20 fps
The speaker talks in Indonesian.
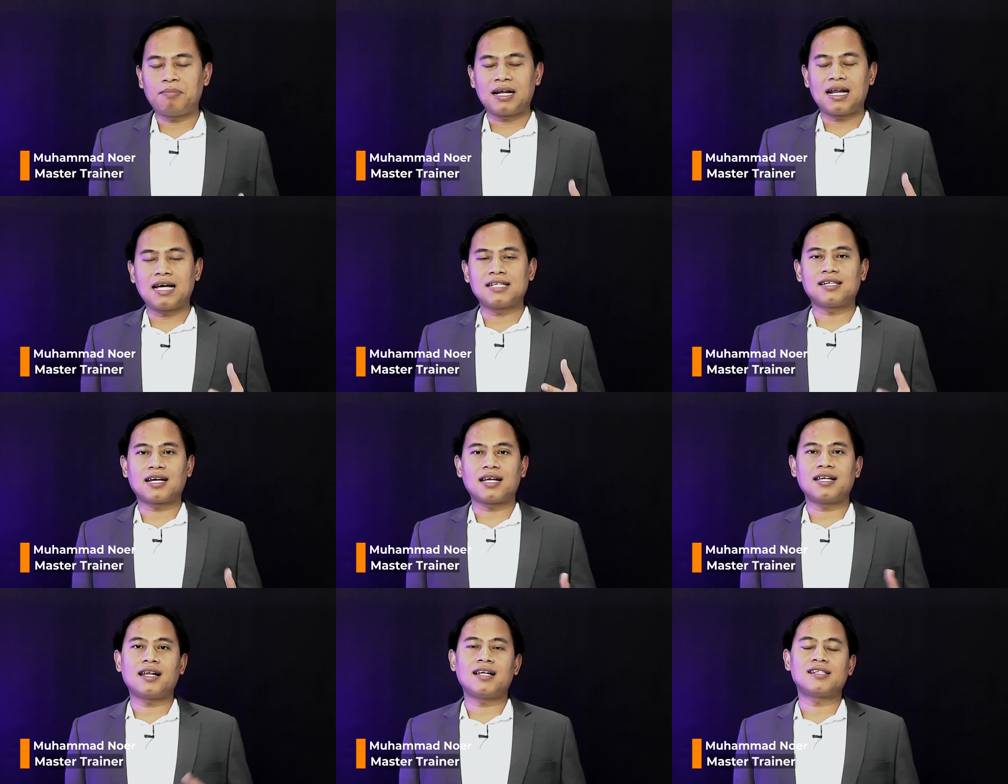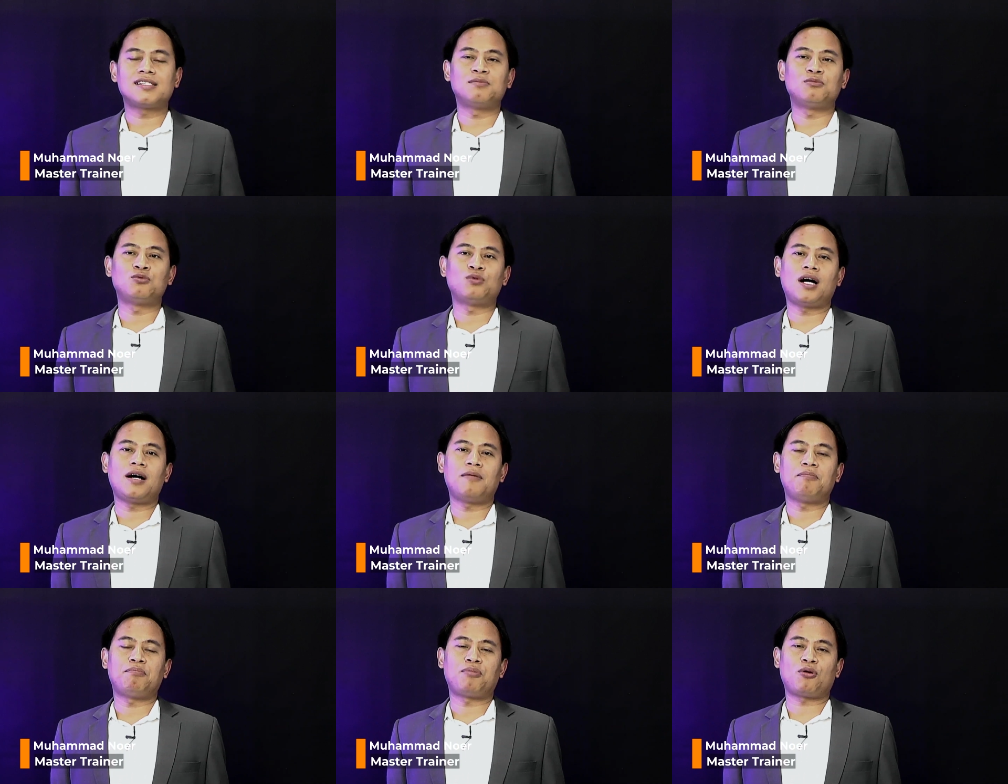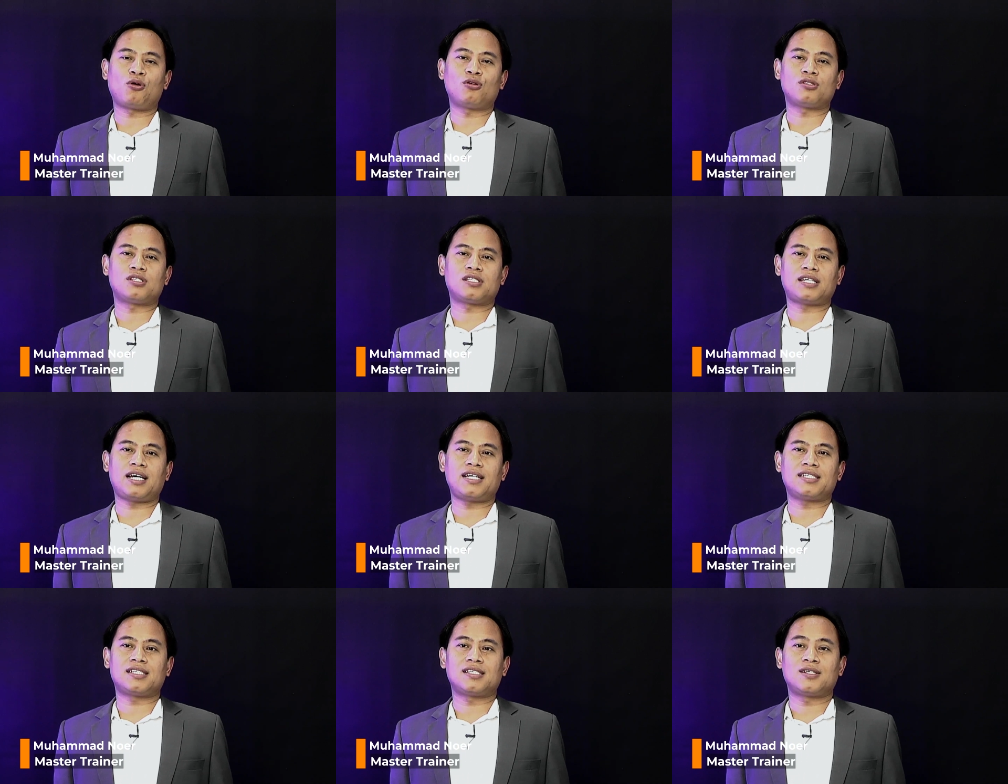pada dasarnya adalah sebuah
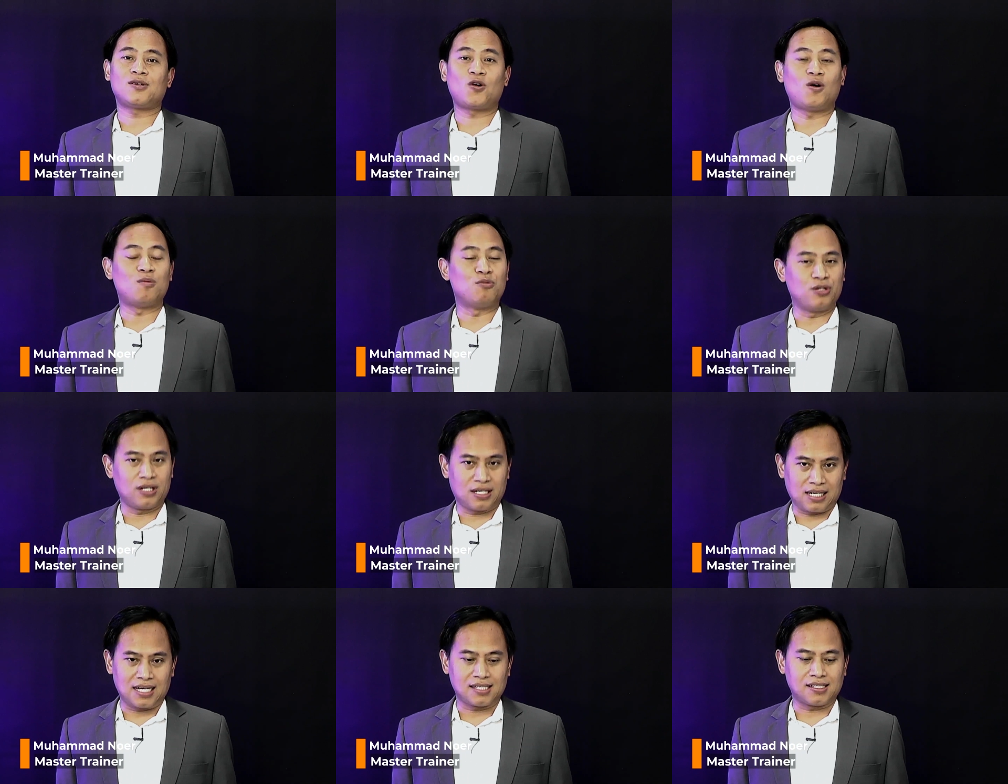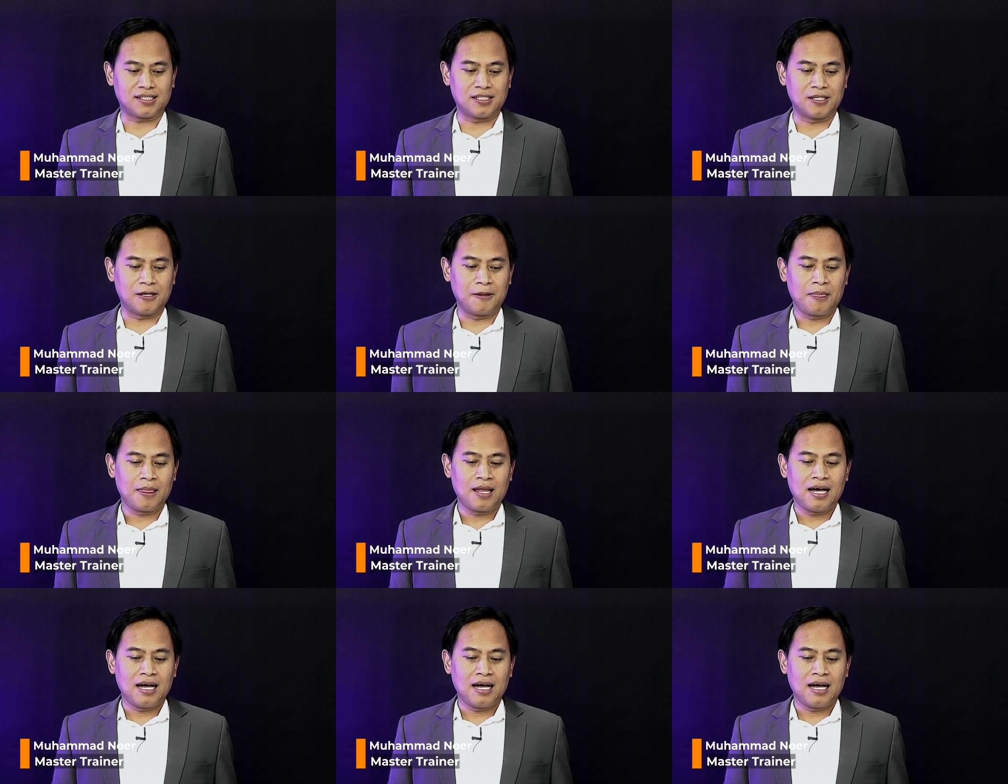proses komunikasi.